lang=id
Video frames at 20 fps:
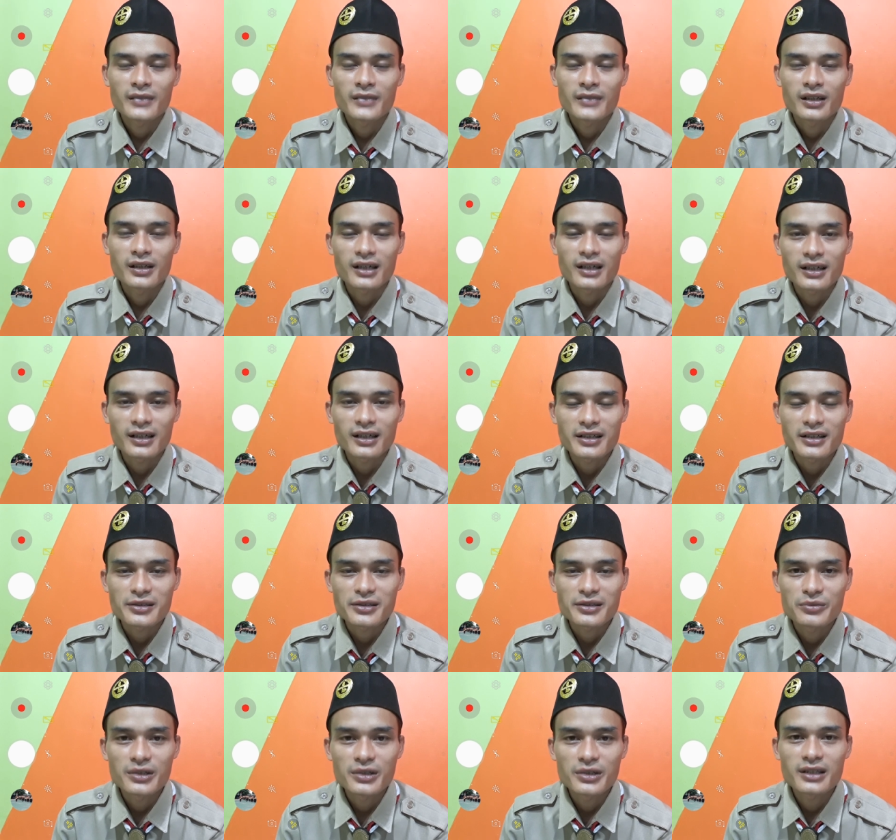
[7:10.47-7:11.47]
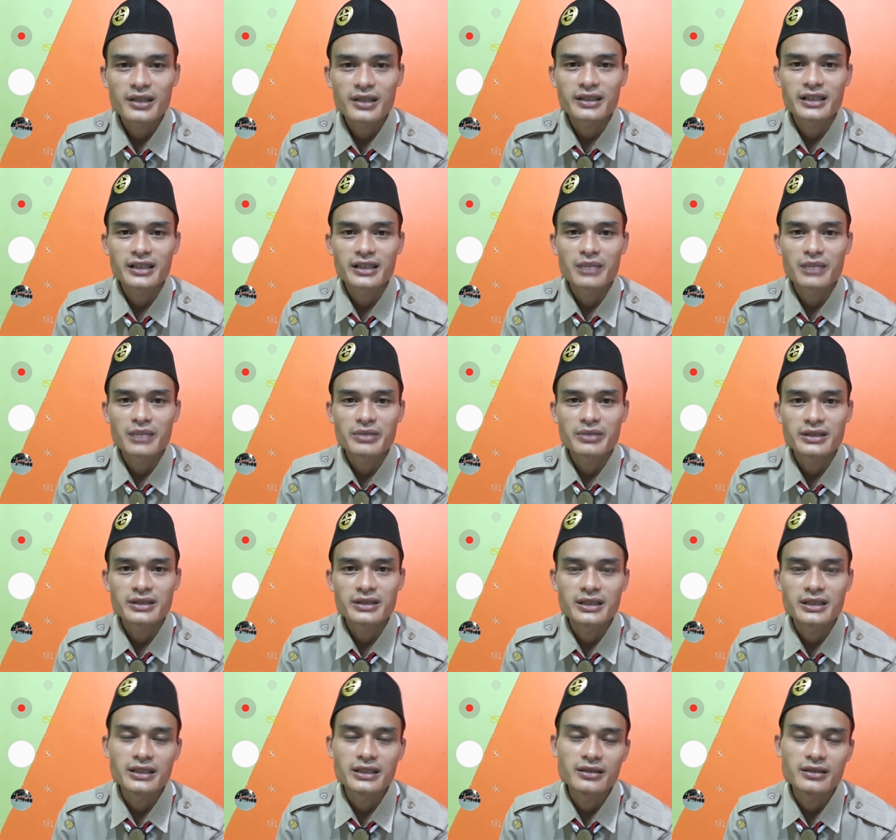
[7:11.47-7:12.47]
kakak-kakak semua ketika
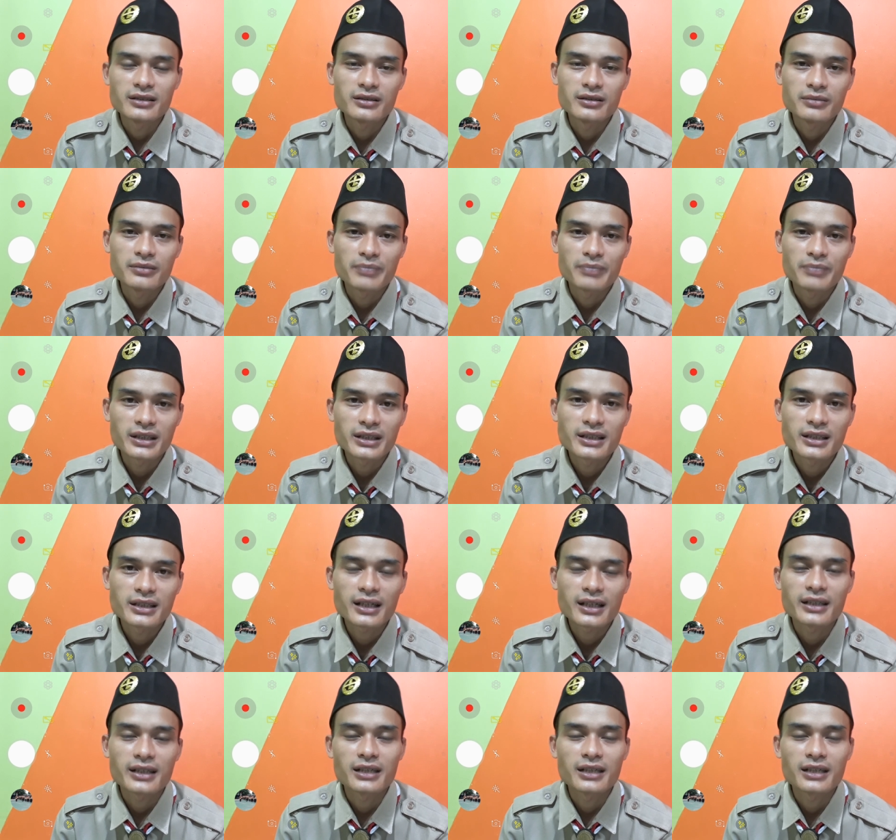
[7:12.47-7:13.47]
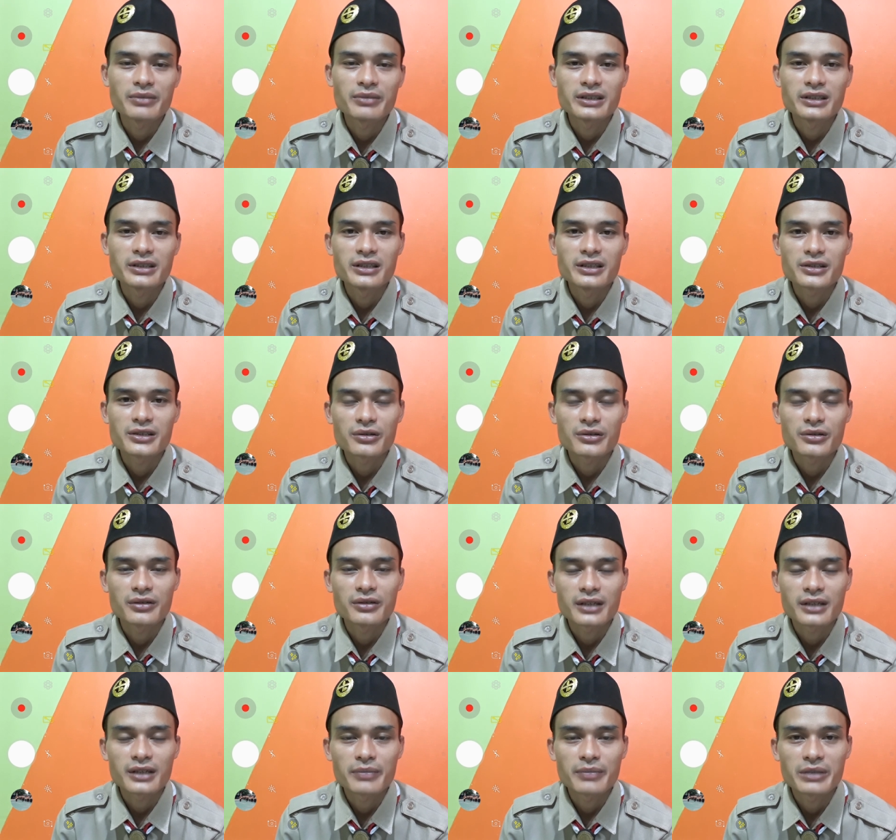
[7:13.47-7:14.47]
menjadi penegak adalah menjadi
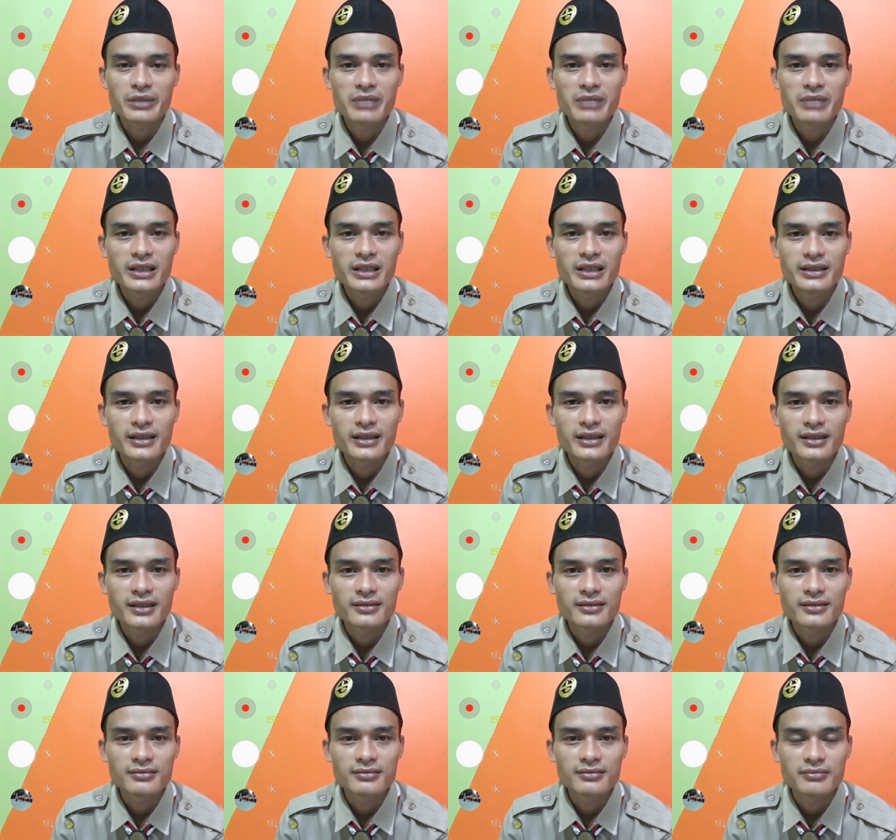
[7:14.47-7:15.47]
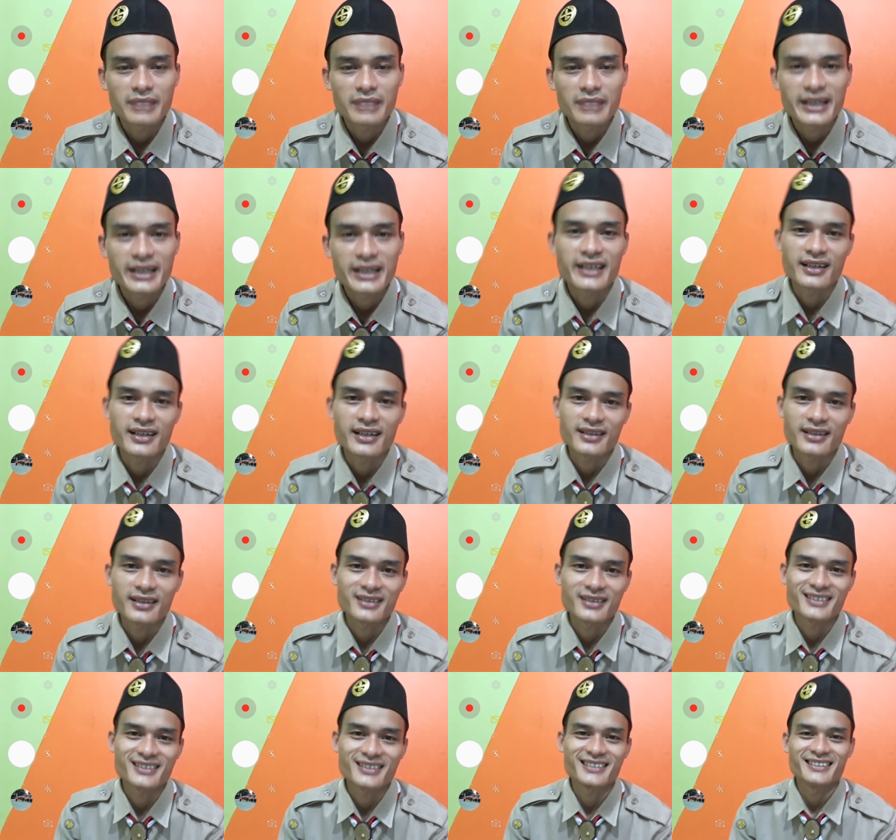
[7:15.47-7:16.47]
seorang pribadi yang merdeka
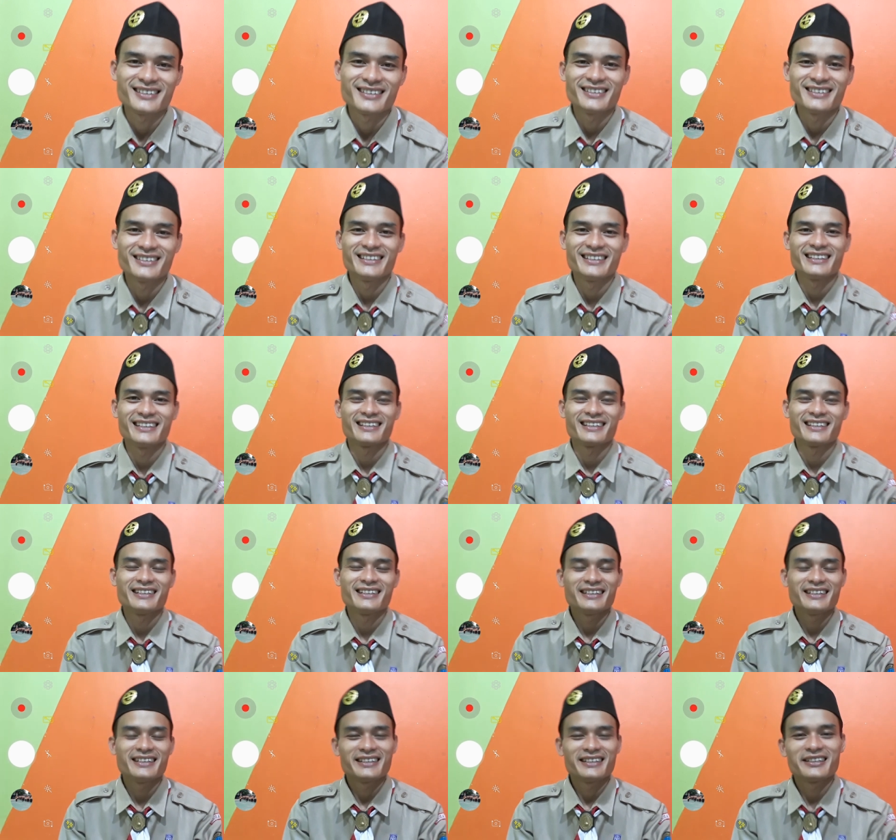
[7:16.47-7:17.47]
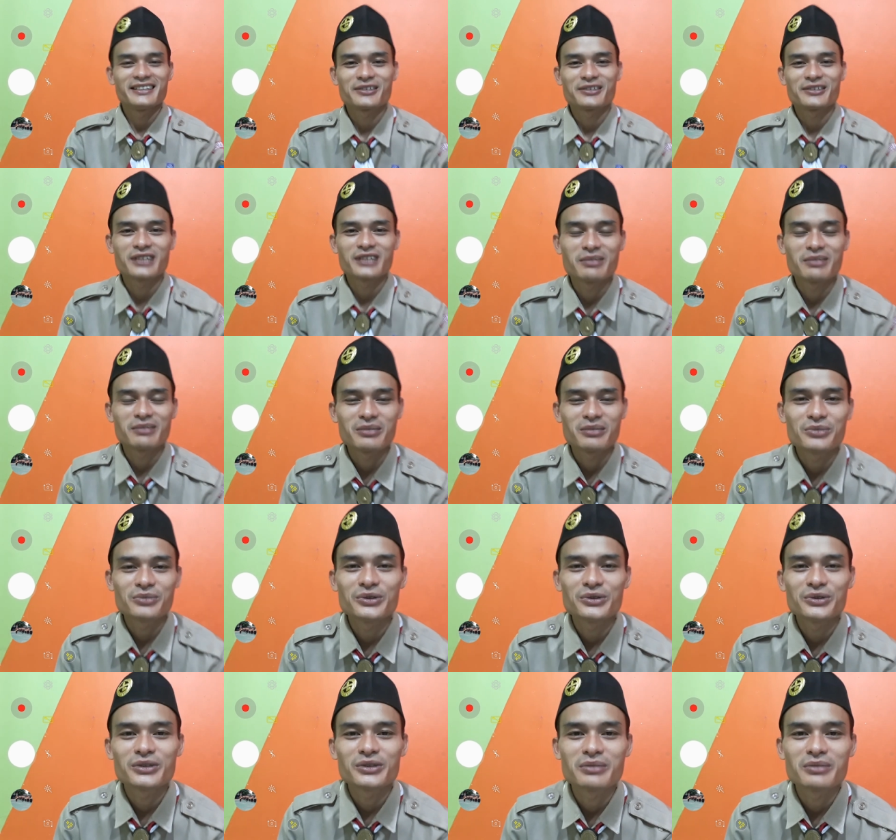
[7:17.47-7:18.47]
itu dia yang sudah mampu
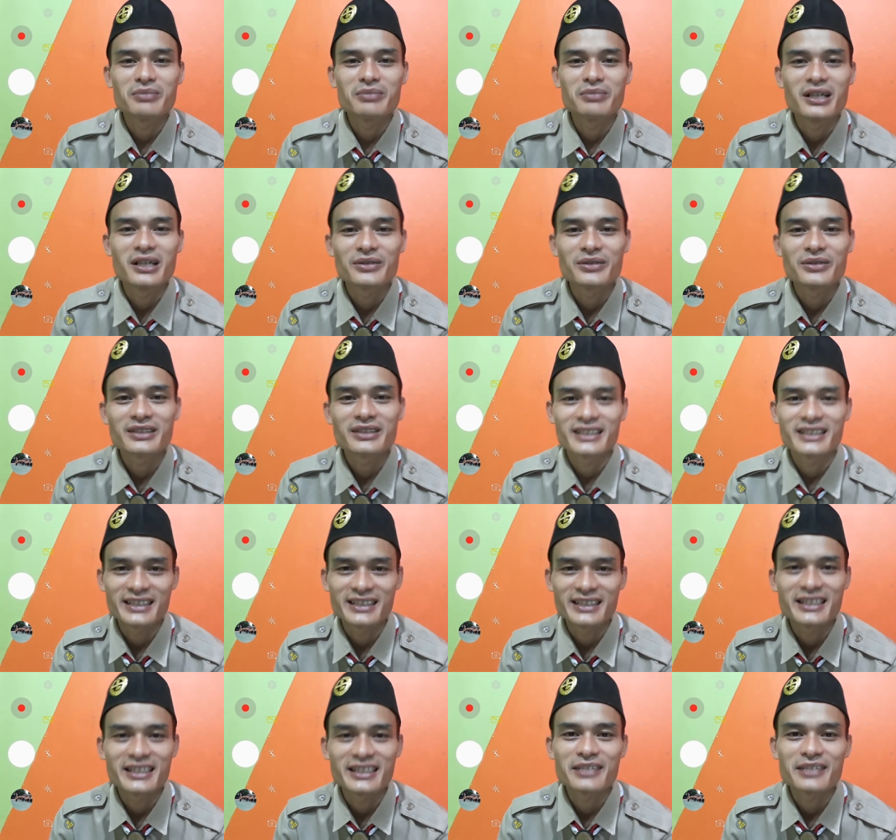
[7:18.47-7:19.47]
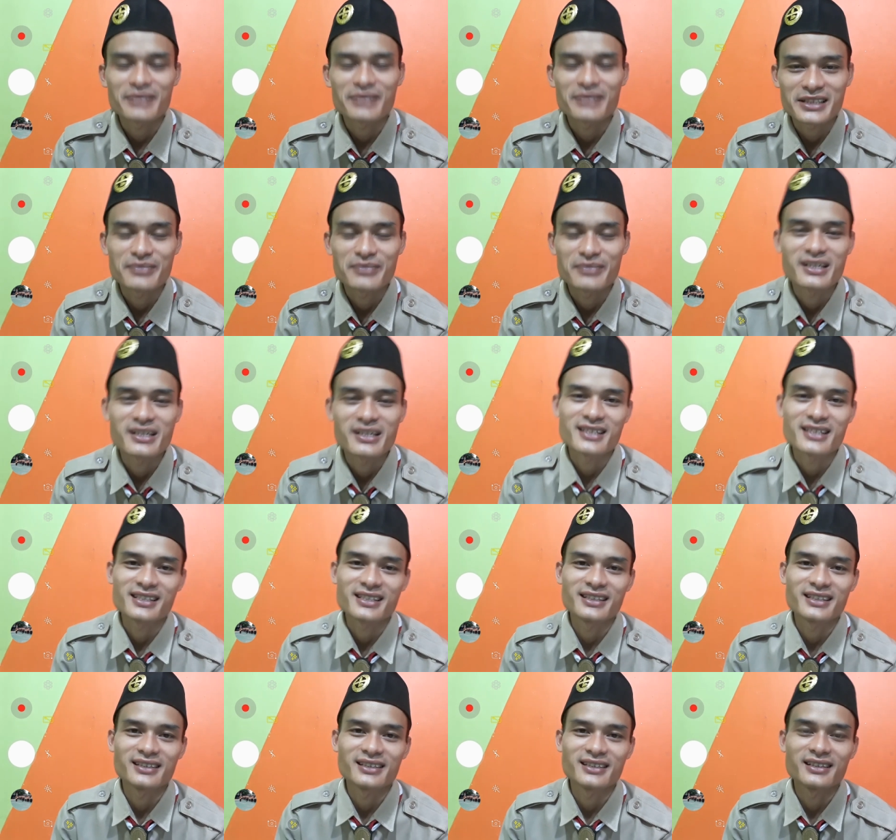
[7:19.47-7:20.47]
untuk membangun dirinya
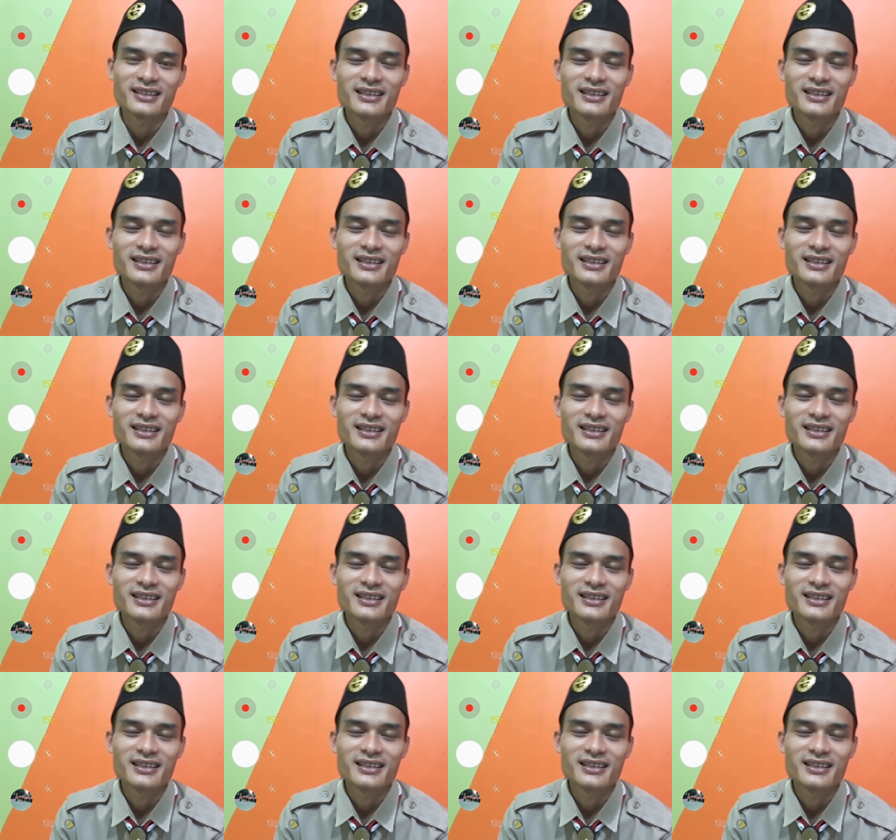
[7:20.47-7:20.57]
masing-masing